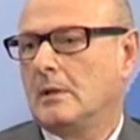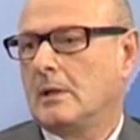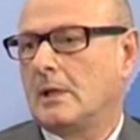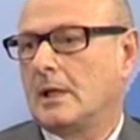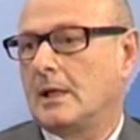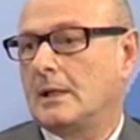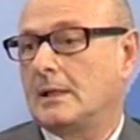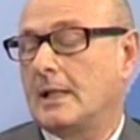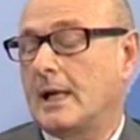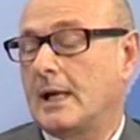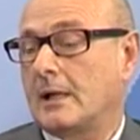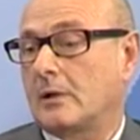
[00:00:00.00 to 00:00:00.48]

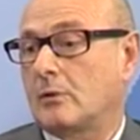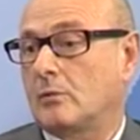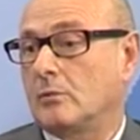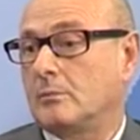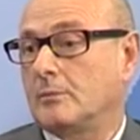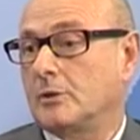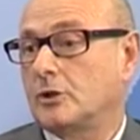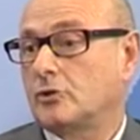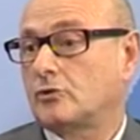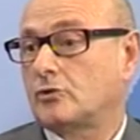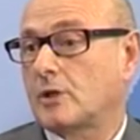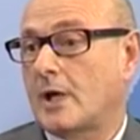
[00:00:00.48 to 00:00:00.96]
ed è
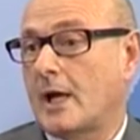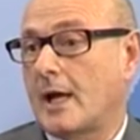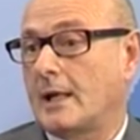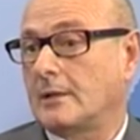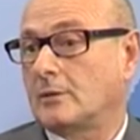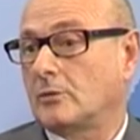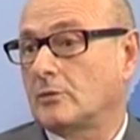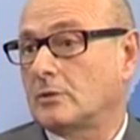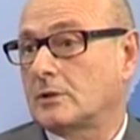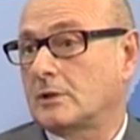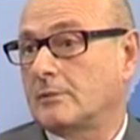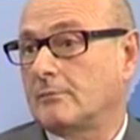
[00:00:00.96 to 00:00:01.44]

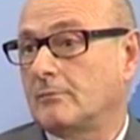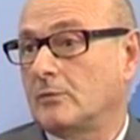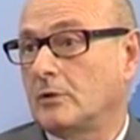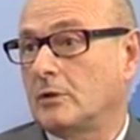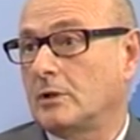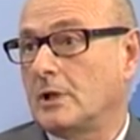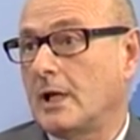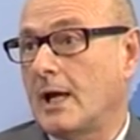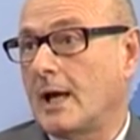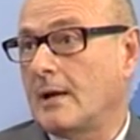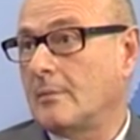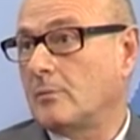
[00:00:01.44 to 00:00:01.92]
cominciato, se
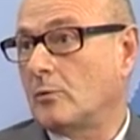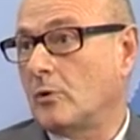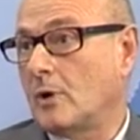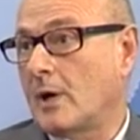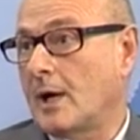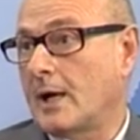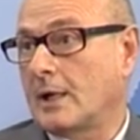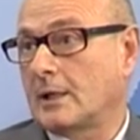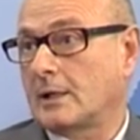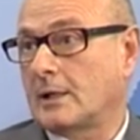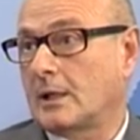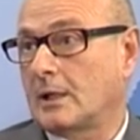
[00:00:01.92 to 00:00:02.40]
vogliamo,
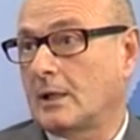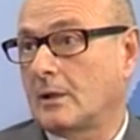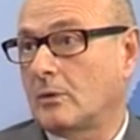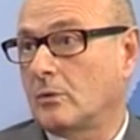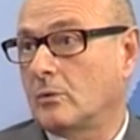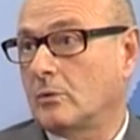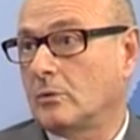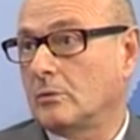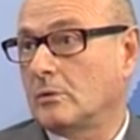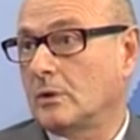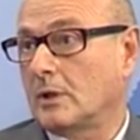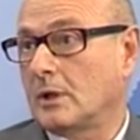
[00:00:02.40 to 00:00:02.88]
anche
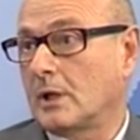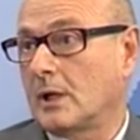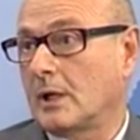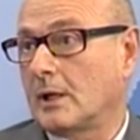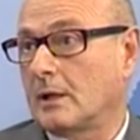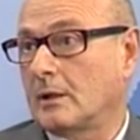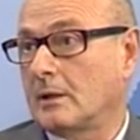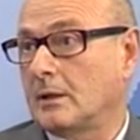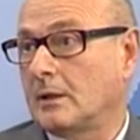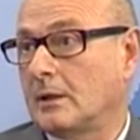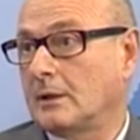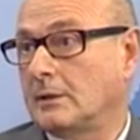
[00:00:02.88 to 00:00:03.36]
con
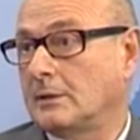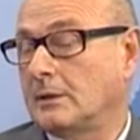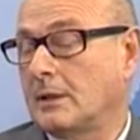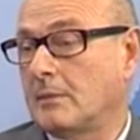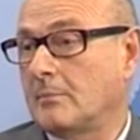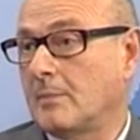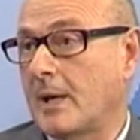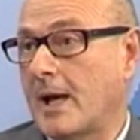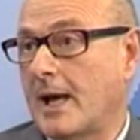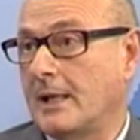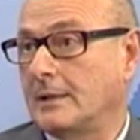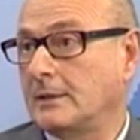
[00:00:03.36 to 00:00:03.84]
eh,
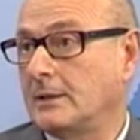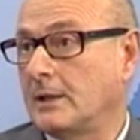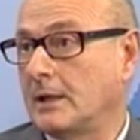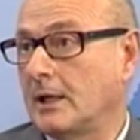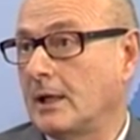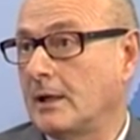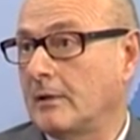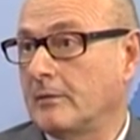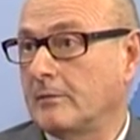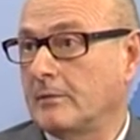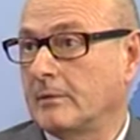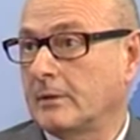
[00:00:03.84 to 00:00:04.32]

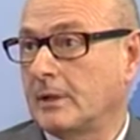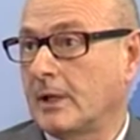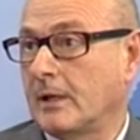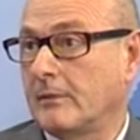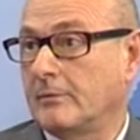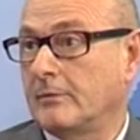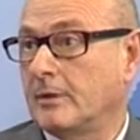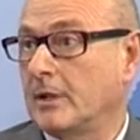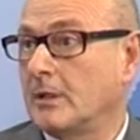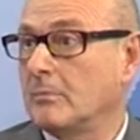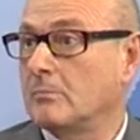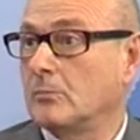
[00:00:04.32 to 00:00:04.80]
tematiche che
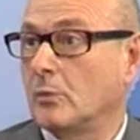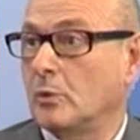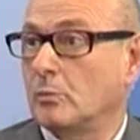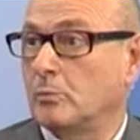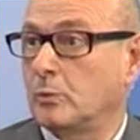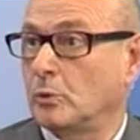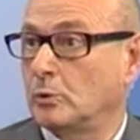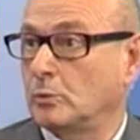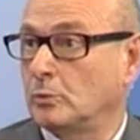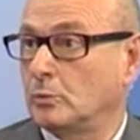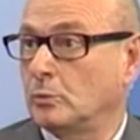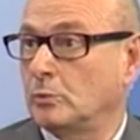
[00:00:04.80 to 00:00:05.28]
avremmo
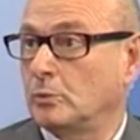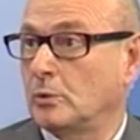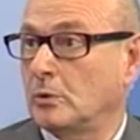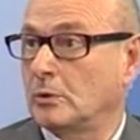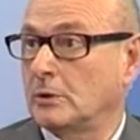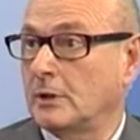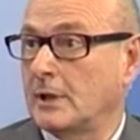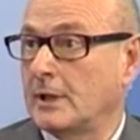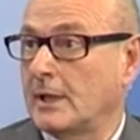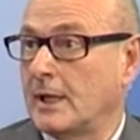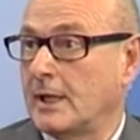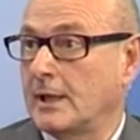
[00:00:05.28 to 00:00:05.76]
potuto
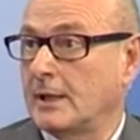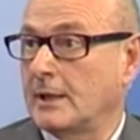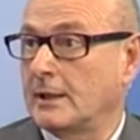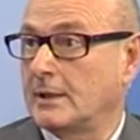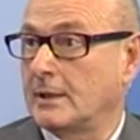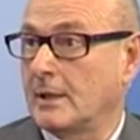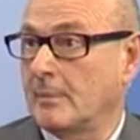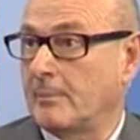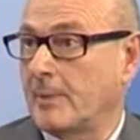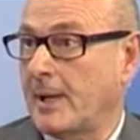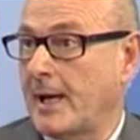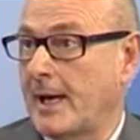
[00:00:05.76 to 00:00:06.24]
tenere
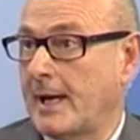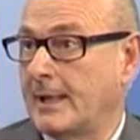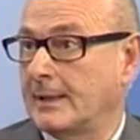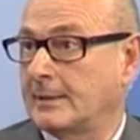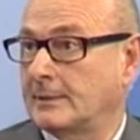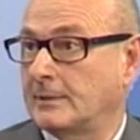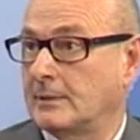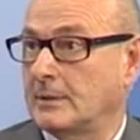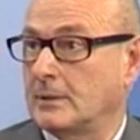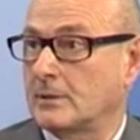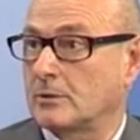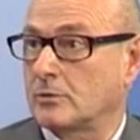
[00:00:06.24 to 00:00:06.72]
da
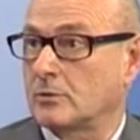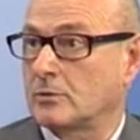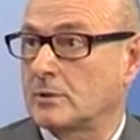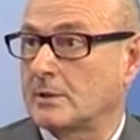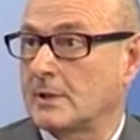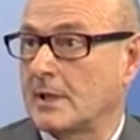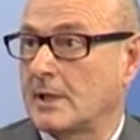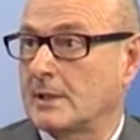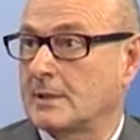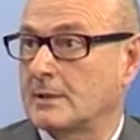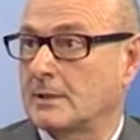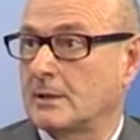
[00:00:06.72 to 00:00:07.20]
parte
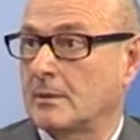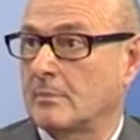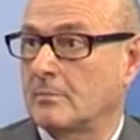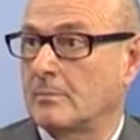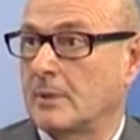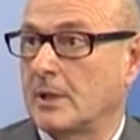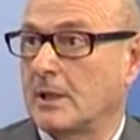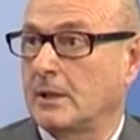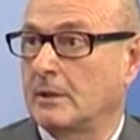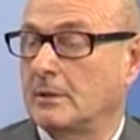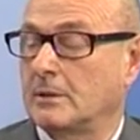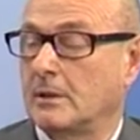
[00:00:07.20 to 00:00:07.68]

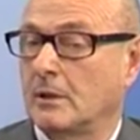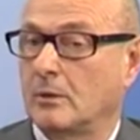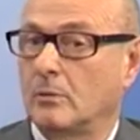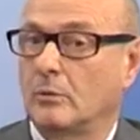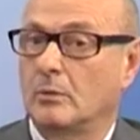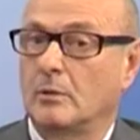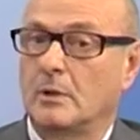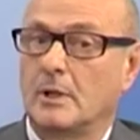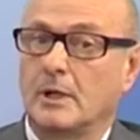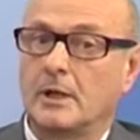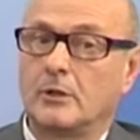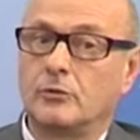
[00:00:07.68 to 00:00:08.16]
sostanzialmente,
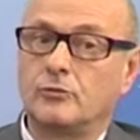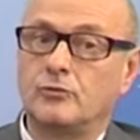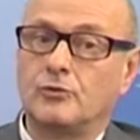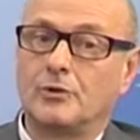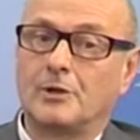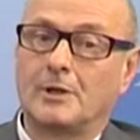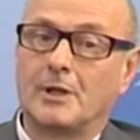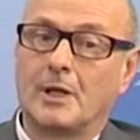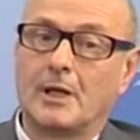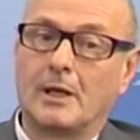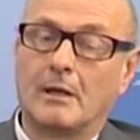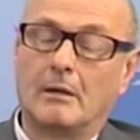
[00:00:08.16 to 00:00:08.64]
con
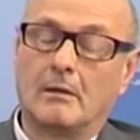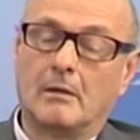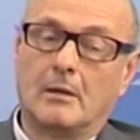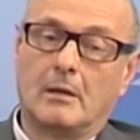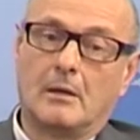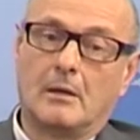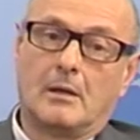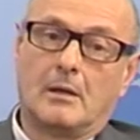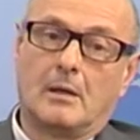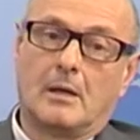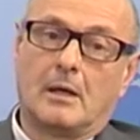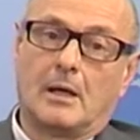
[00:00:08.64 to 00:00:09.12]
leggi che
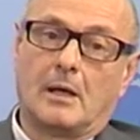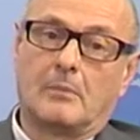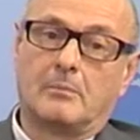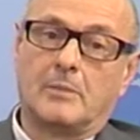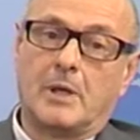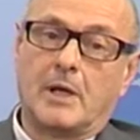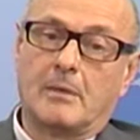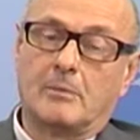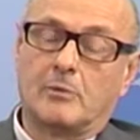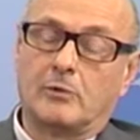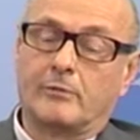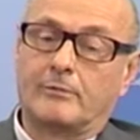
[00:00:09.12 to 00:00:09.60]

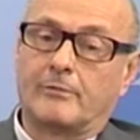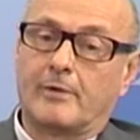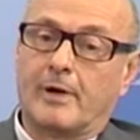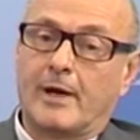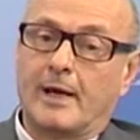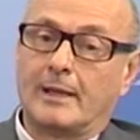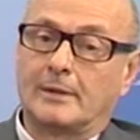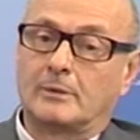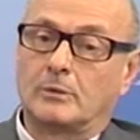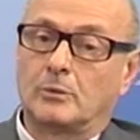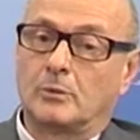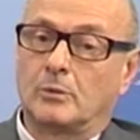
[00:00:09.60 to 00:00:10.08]
abbiamo
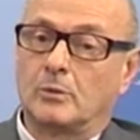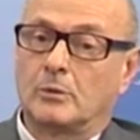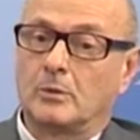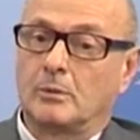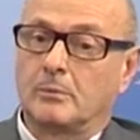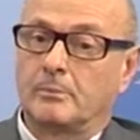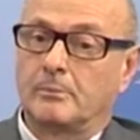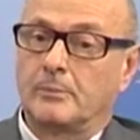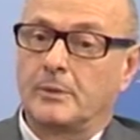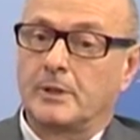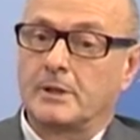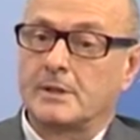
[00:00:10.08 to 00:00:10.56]

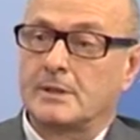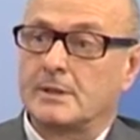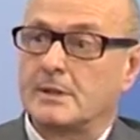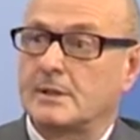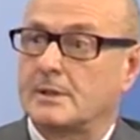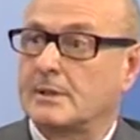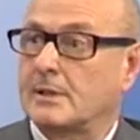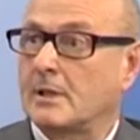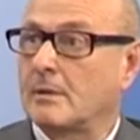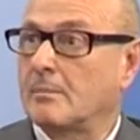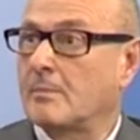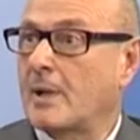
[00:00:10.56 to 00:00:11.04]
fatto per
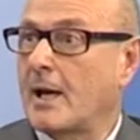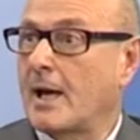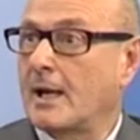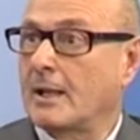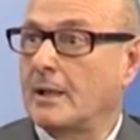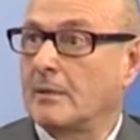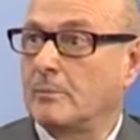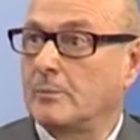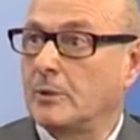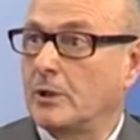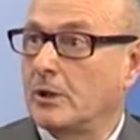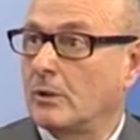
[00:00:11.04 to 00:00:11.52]

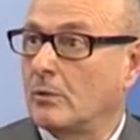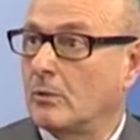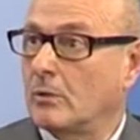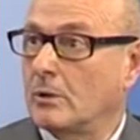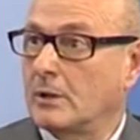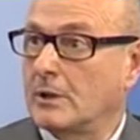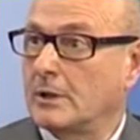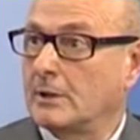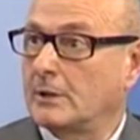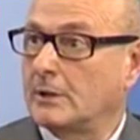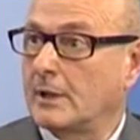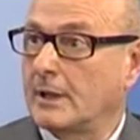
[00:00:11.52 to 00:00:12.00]
sistemare
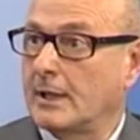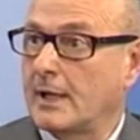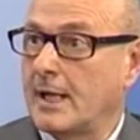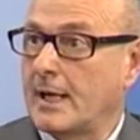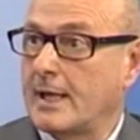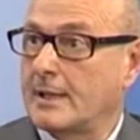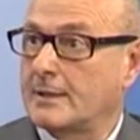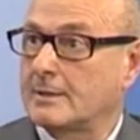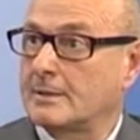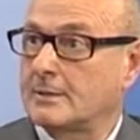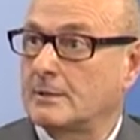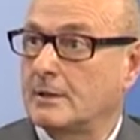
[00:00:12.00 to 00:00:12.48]
piccoli
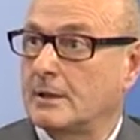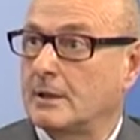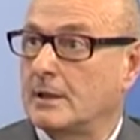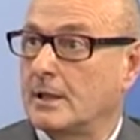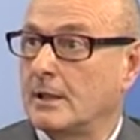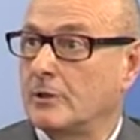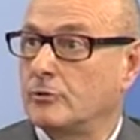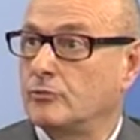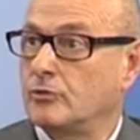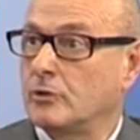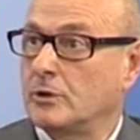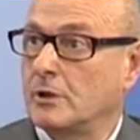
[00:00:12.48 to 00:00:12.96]
interessi,
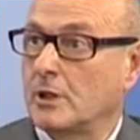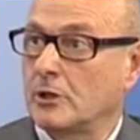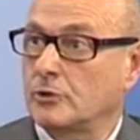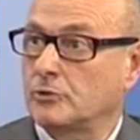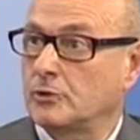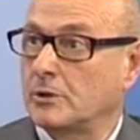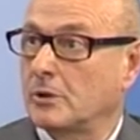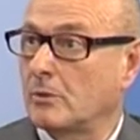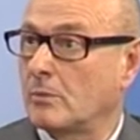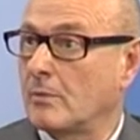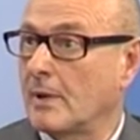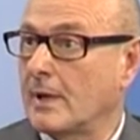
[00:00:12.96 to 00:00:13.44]
leggi da
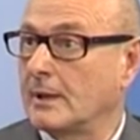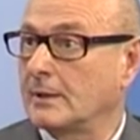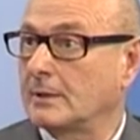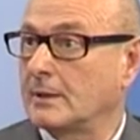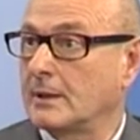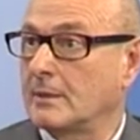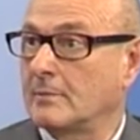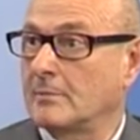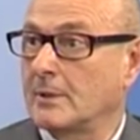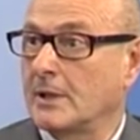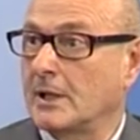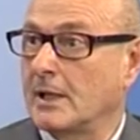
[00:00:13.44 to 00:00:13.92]

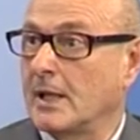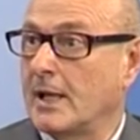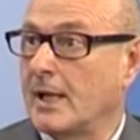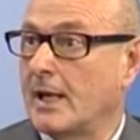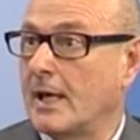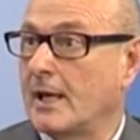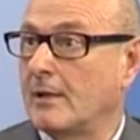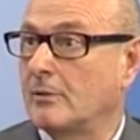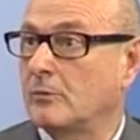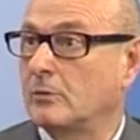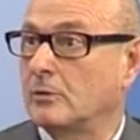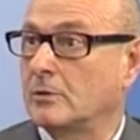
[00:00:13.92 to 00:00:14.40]
50.000
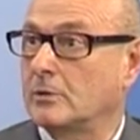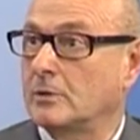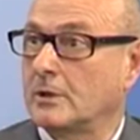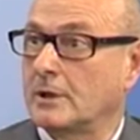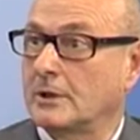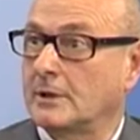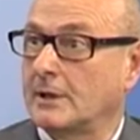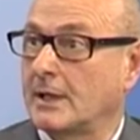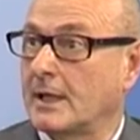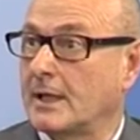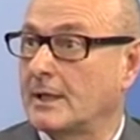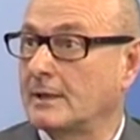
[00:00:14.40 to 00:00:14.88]
euro, da
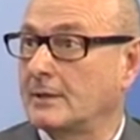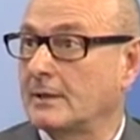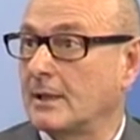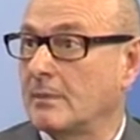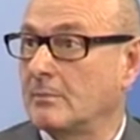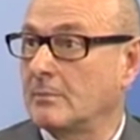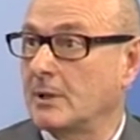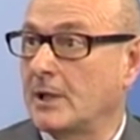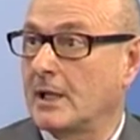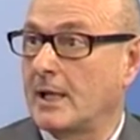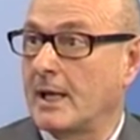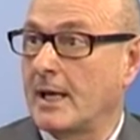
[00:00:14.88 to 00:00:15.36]

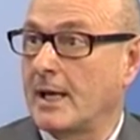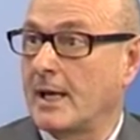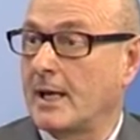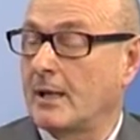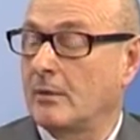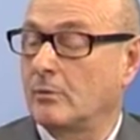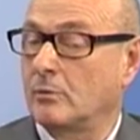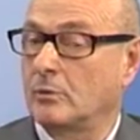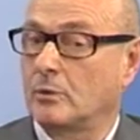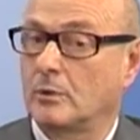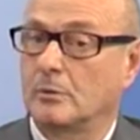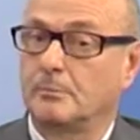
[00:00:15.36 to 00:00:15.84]
30.000
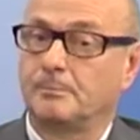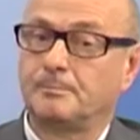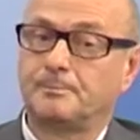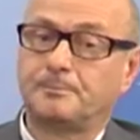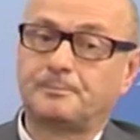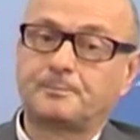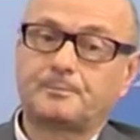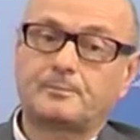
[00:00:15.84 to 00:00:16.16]
euro,